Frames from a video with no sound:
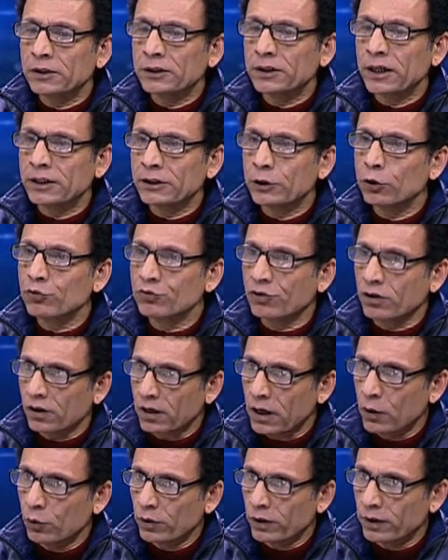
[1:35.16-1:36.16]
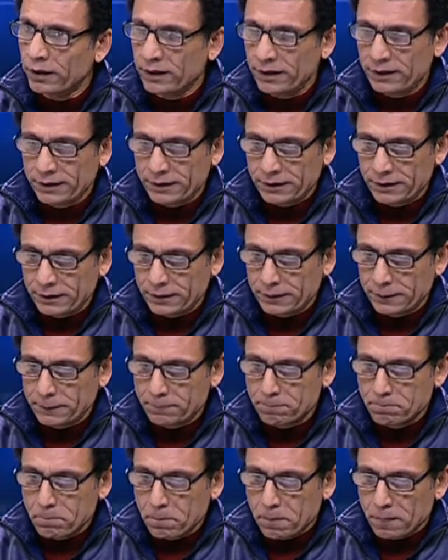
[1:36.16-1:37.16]
يعني يصدر الاول
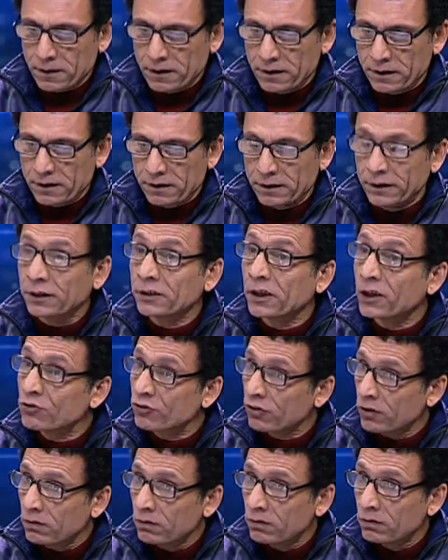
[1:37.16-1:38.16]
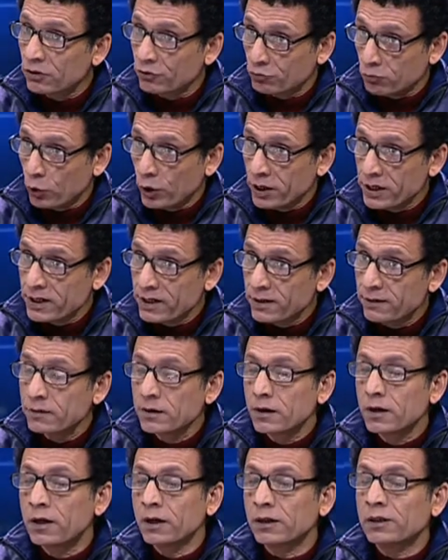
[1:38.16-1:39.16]
نشره اسبوعيه
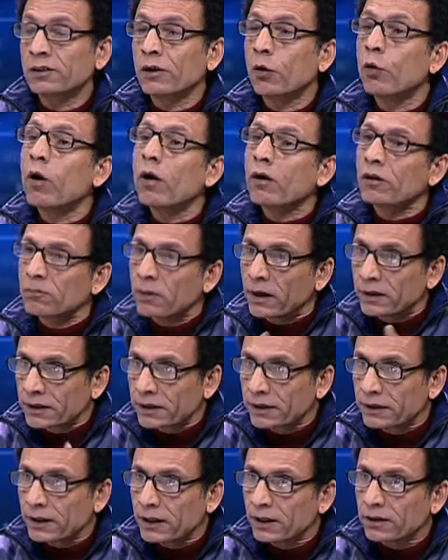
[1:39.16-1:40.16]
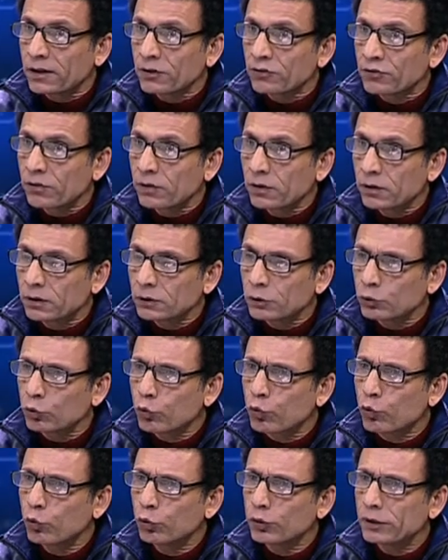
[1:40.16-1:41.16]
تطورت بعد كده النشره انه
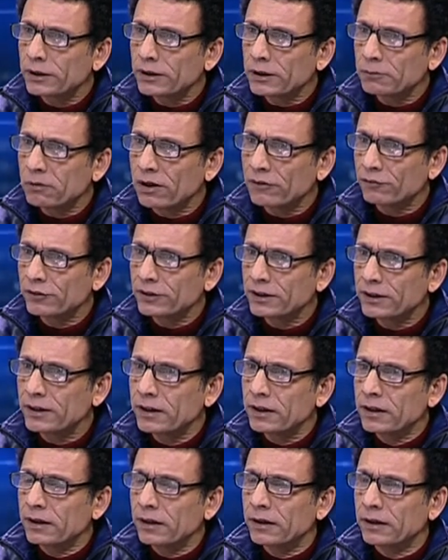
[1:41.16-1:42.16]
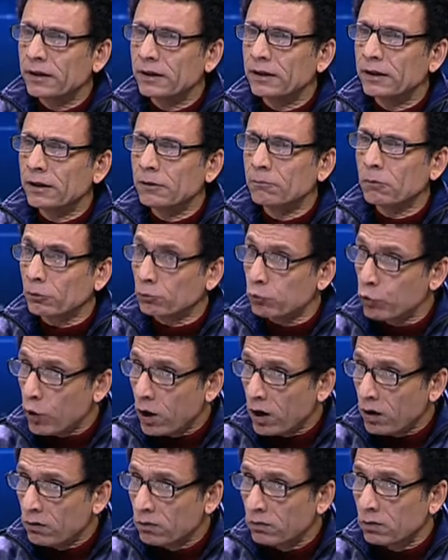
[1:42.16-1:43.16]
يكون يبقى فيه
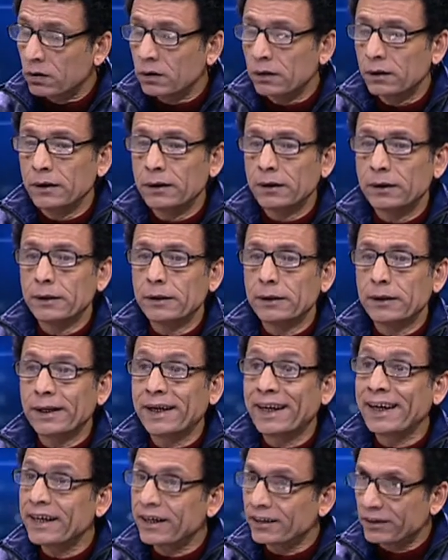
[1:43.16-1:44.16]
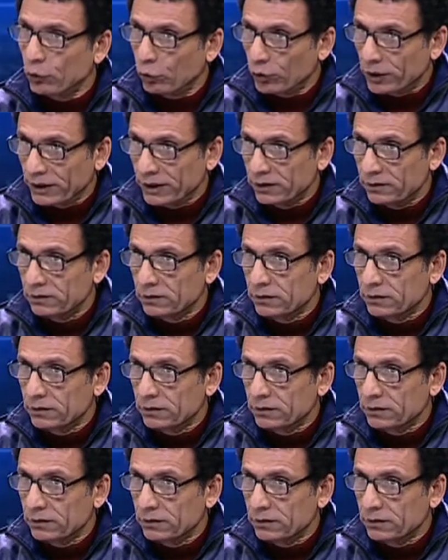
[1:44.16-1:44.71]
مطبوعه غير دوريه